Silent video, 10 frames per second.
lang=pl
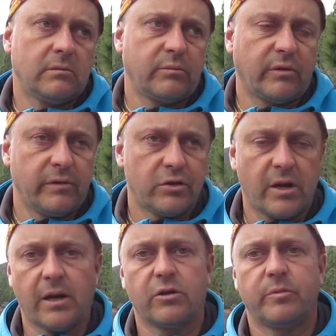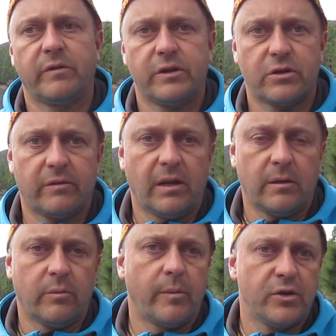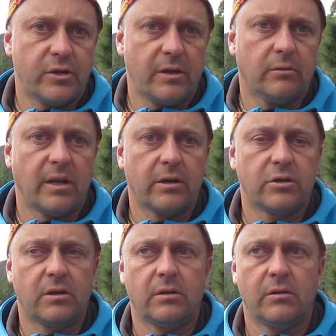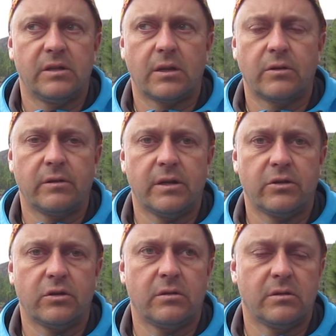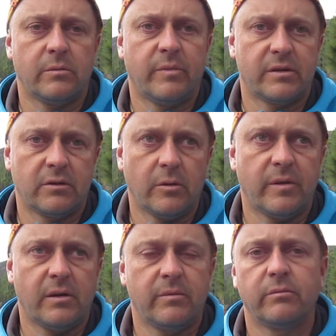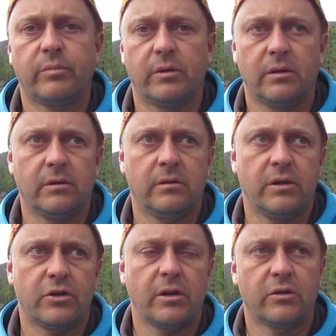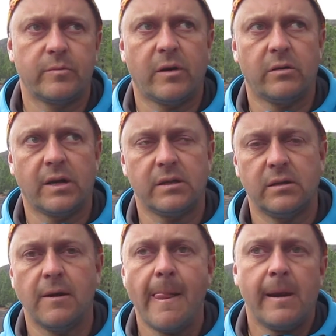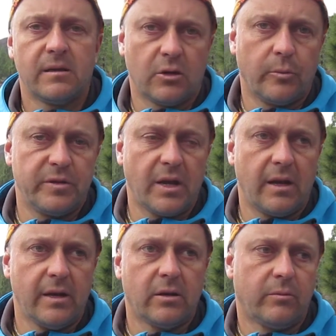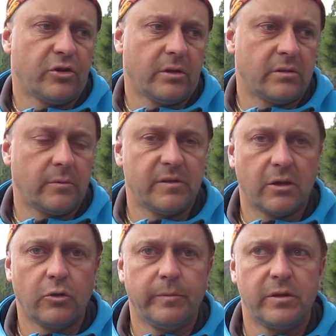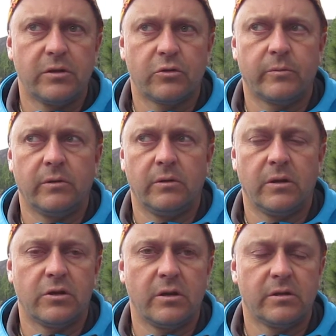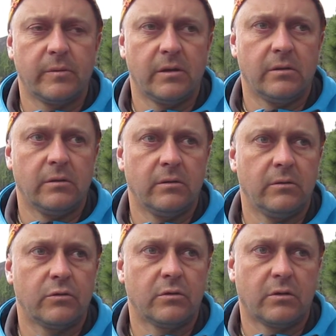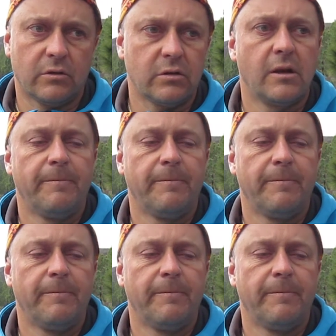podwyższa jakość powietrza w danym pomieszczeniu, także jonizatory też e, są bardzo dobre. E, jeżeli ktoś ma okazję zakupić na Allegro, może sobie zakupić. Jeżeli sobie e, już ktoś